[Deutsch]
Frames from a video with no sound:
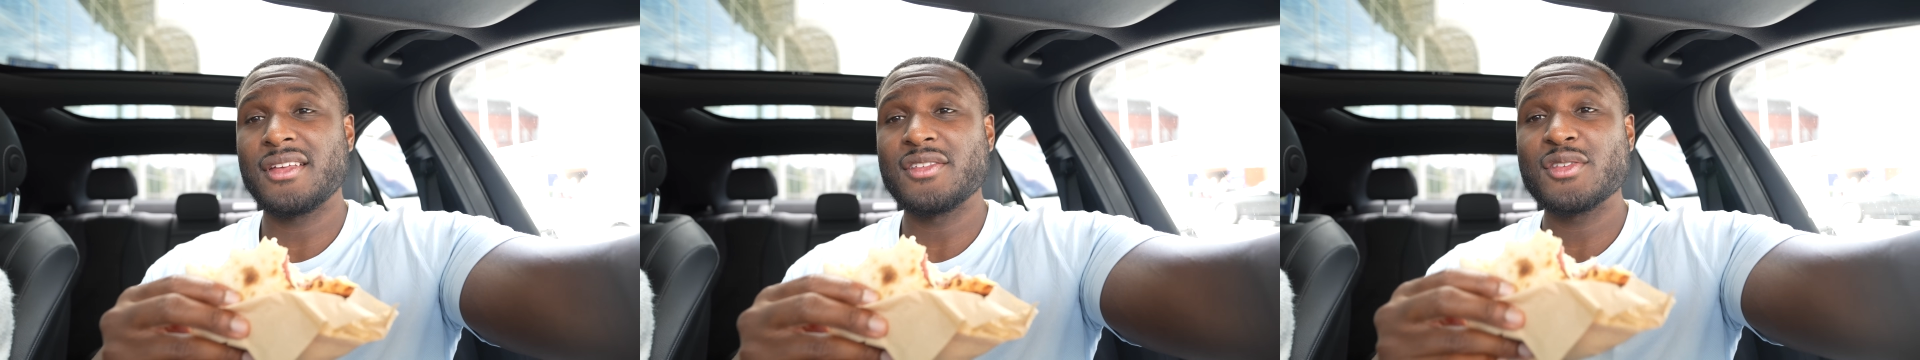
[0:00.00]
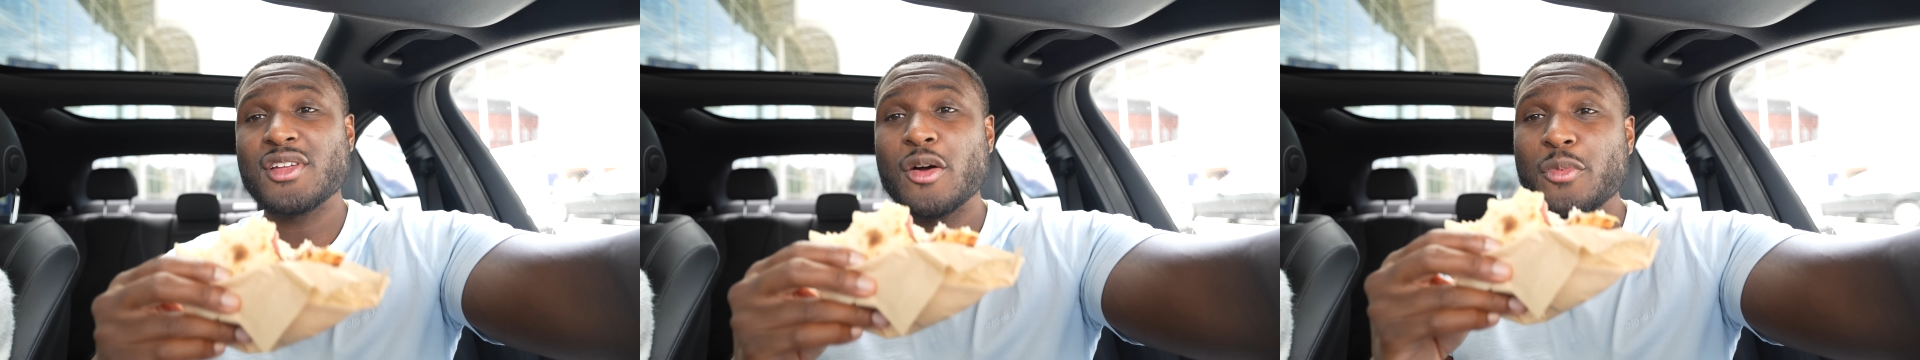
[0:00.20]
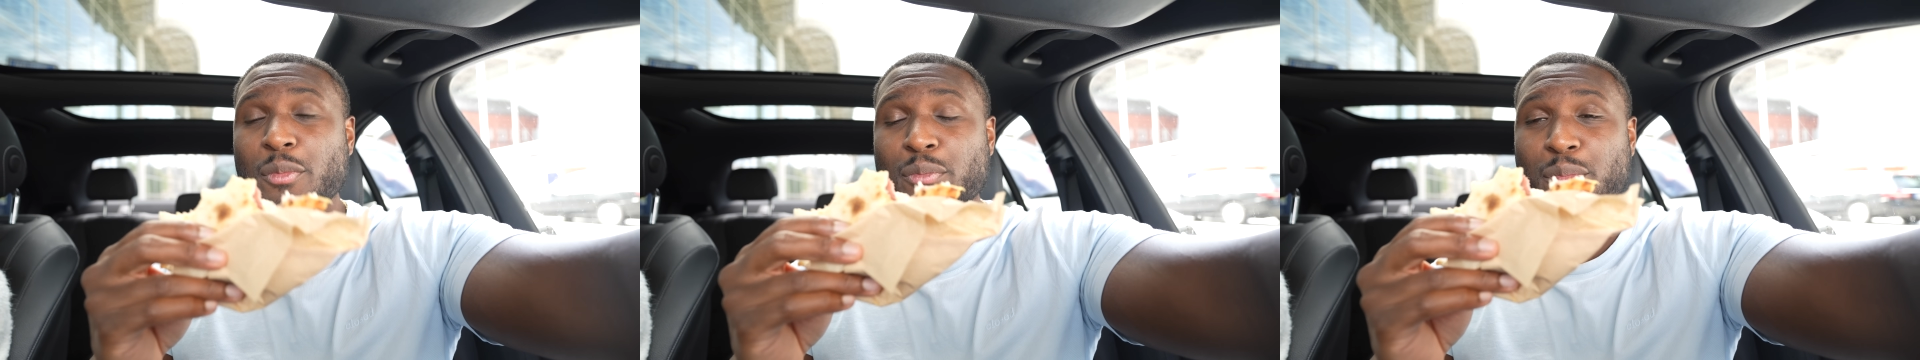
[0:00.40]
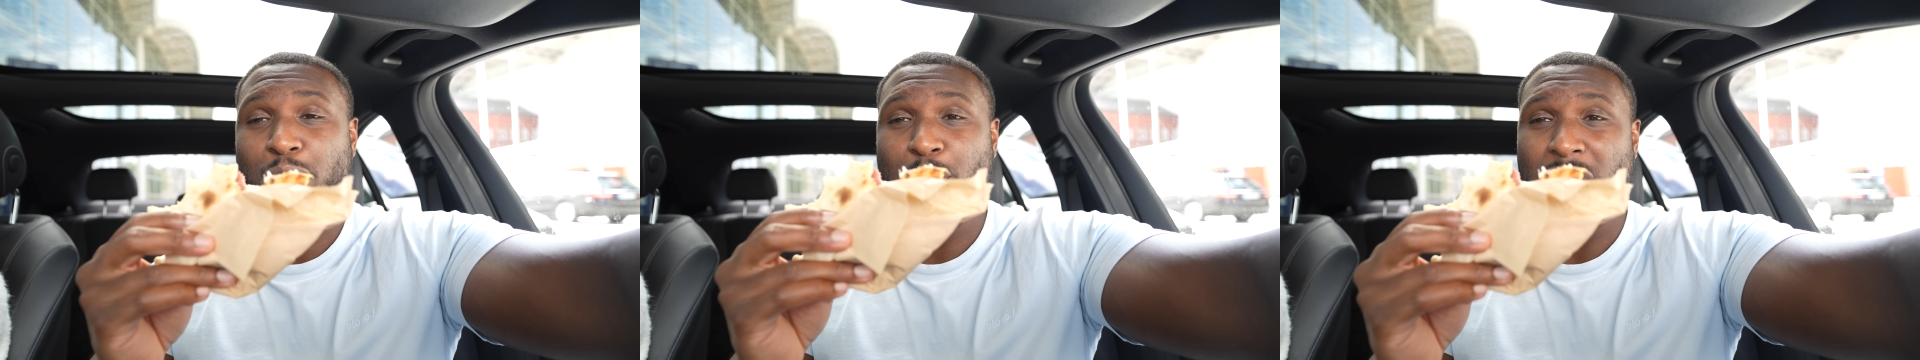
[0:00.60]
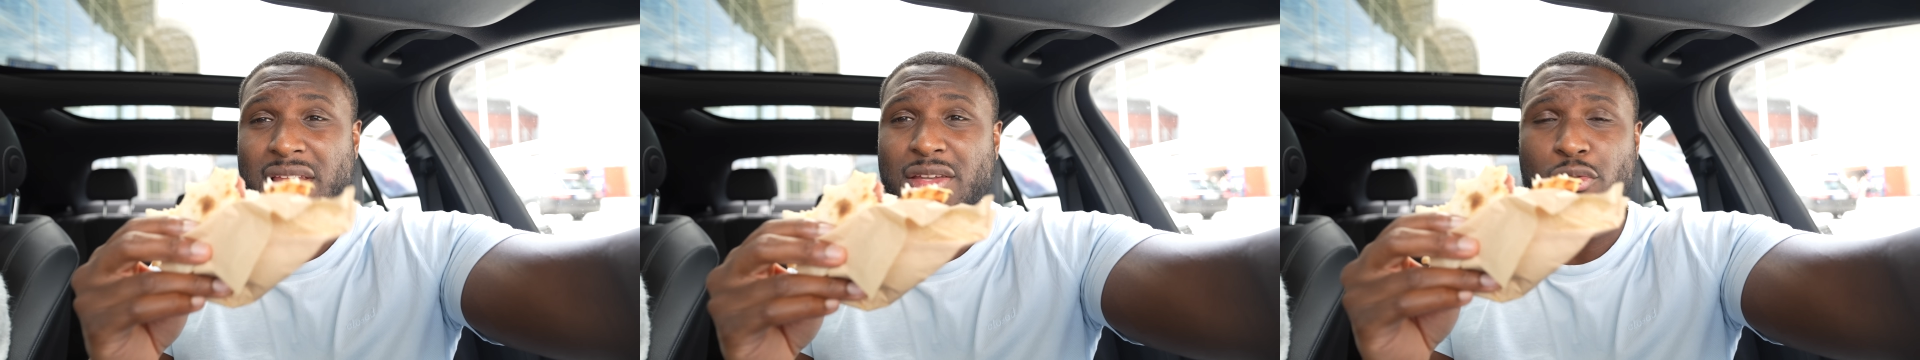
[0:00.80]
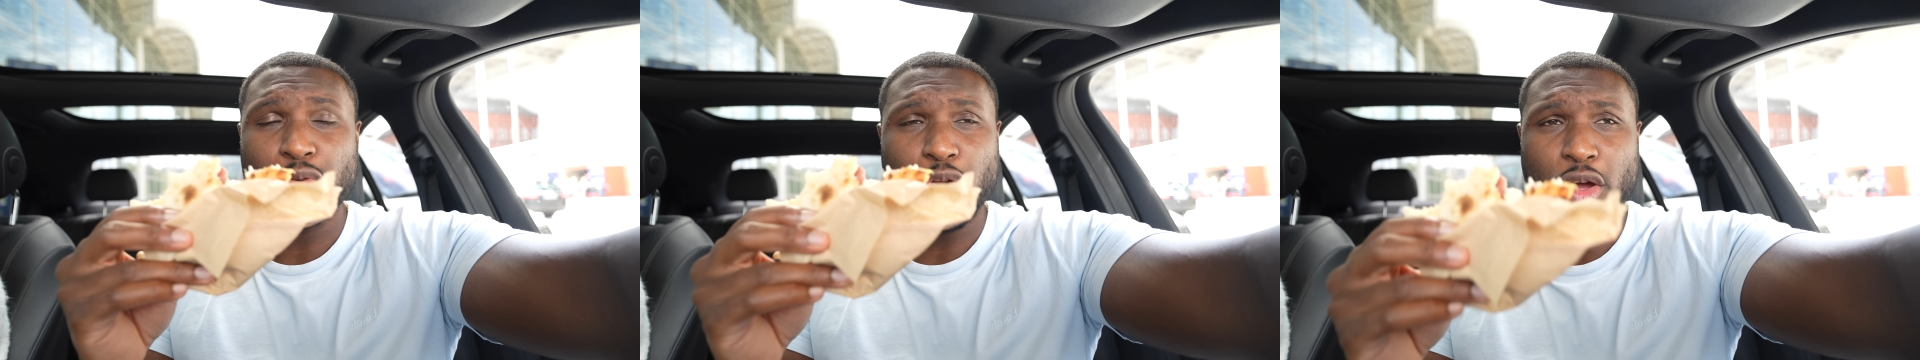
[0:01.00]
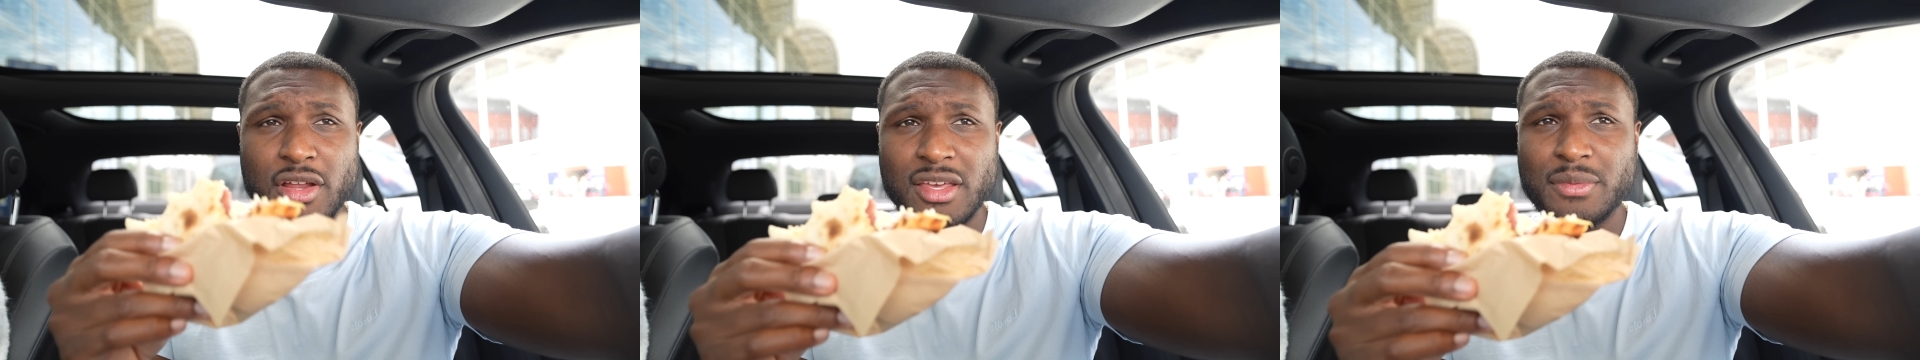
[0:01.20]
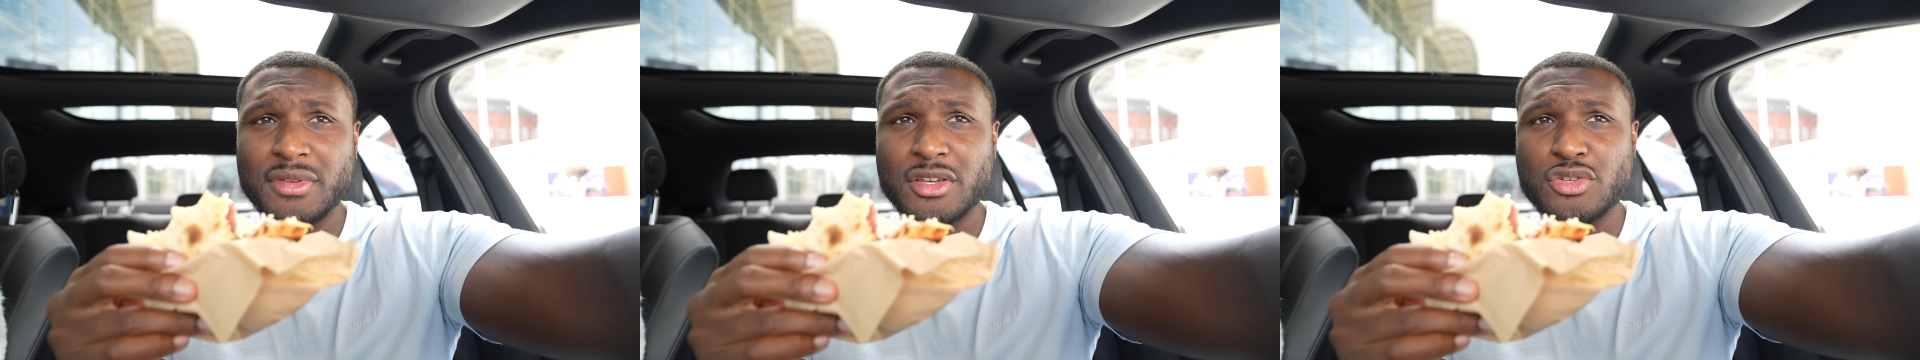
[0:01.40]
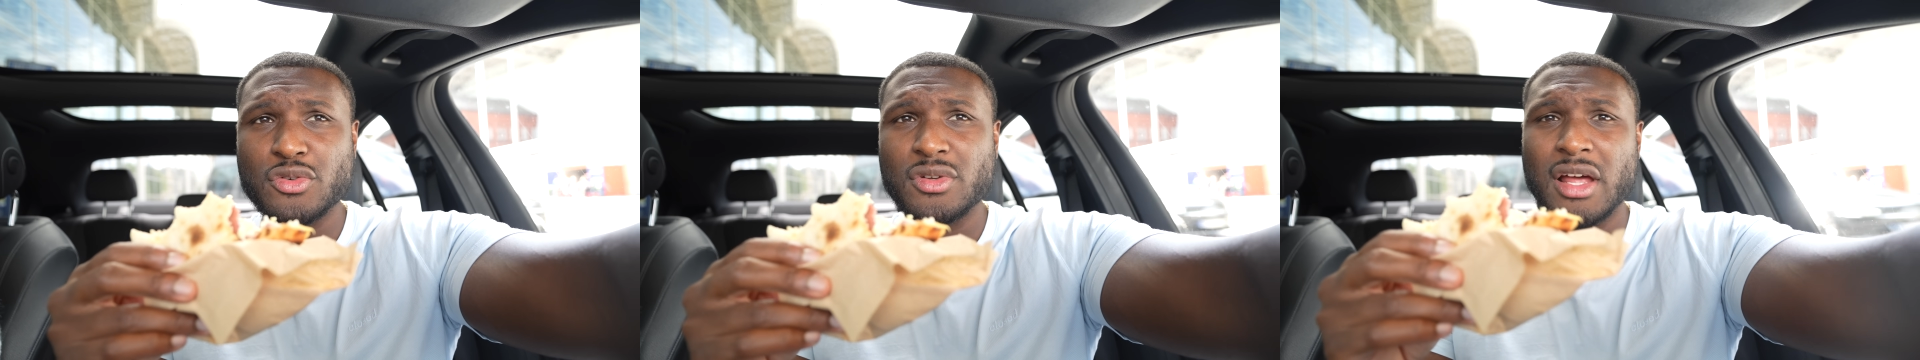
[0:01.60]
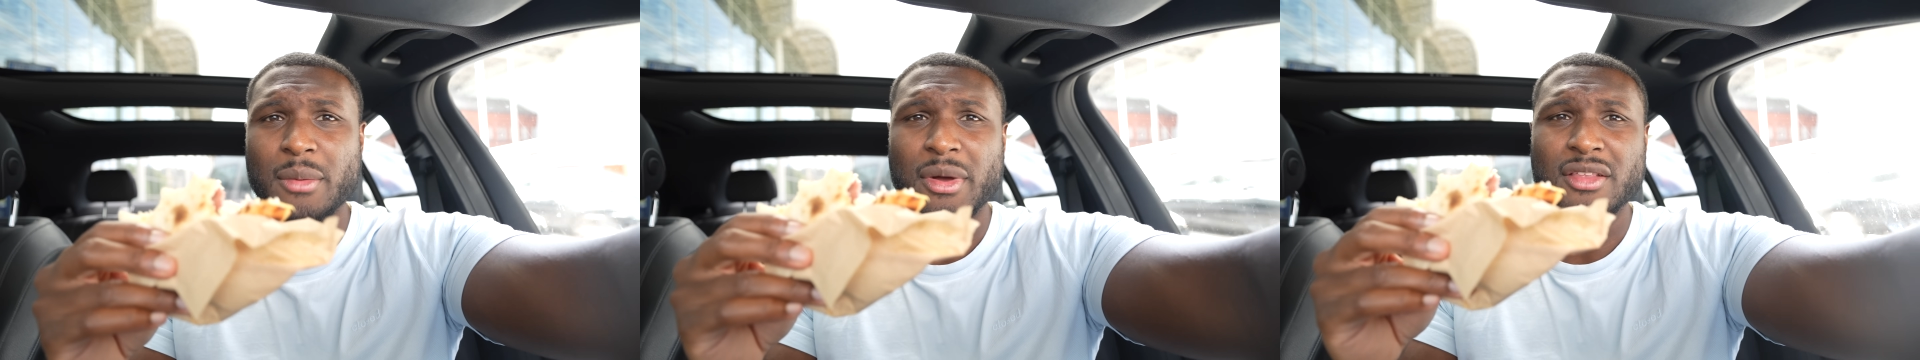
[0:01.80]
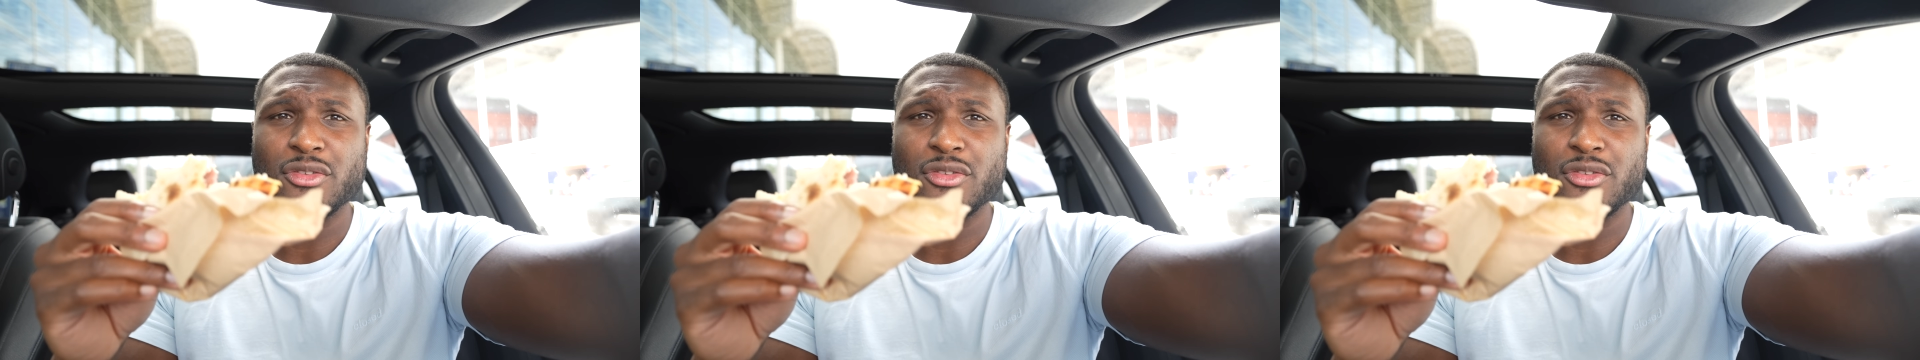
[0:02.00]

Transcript: Also ich glaube, in Berlin und Köln gibt es das schon, aber